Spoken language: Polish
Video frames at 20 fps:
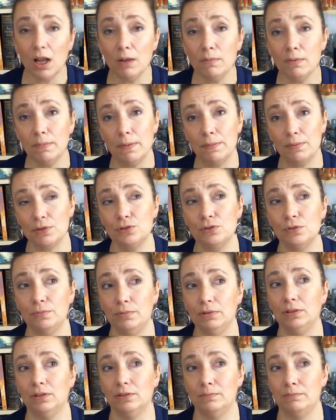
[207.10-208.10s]
albo po prostu
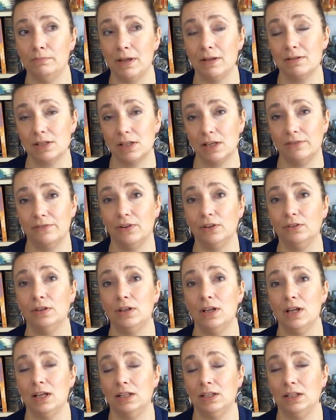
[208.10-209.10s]
były to męskie
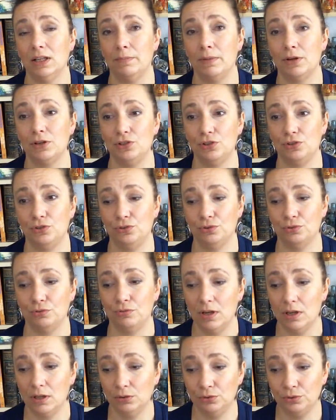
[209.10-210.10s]
wody na bazie ziół.
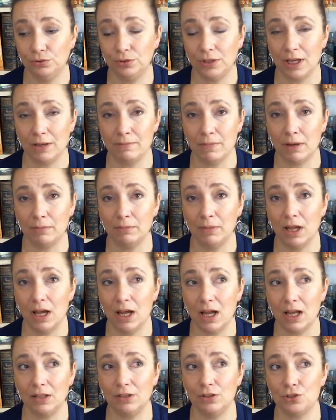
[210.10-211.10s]
Tutaj mamy
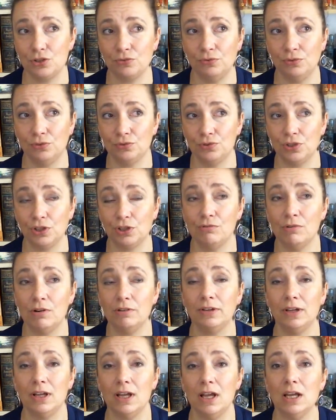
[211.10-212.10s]
anyż w nucie
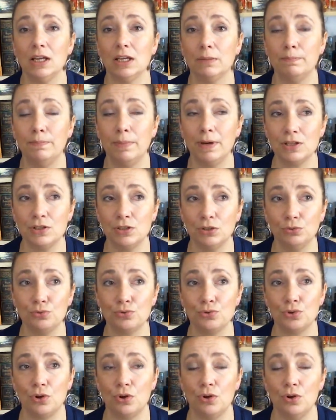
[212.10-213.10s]
głowy i bardzo
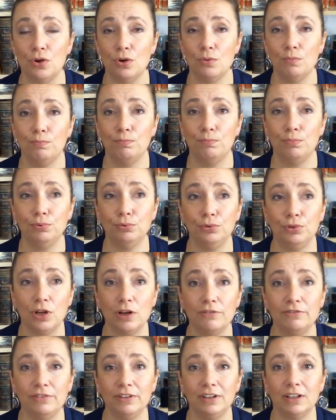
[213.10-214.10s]
dużo
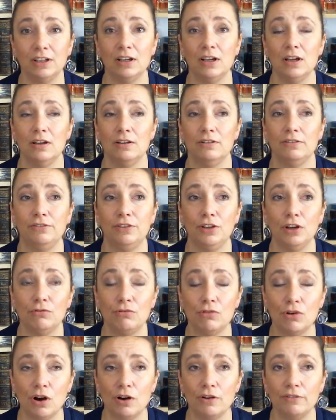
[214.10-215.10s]
pudrowych,
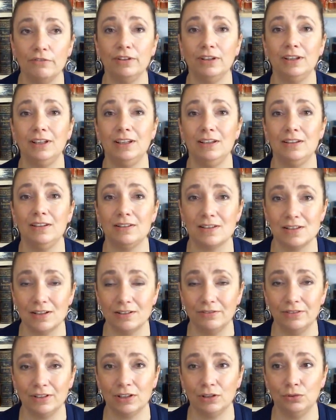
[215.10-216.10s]
fiołkowych i
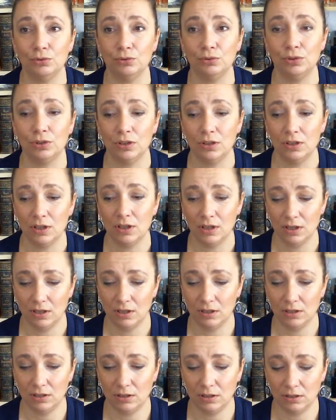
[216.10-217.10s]
rysowych nut,
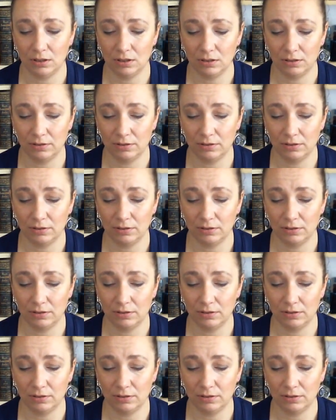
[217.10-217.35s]
yy,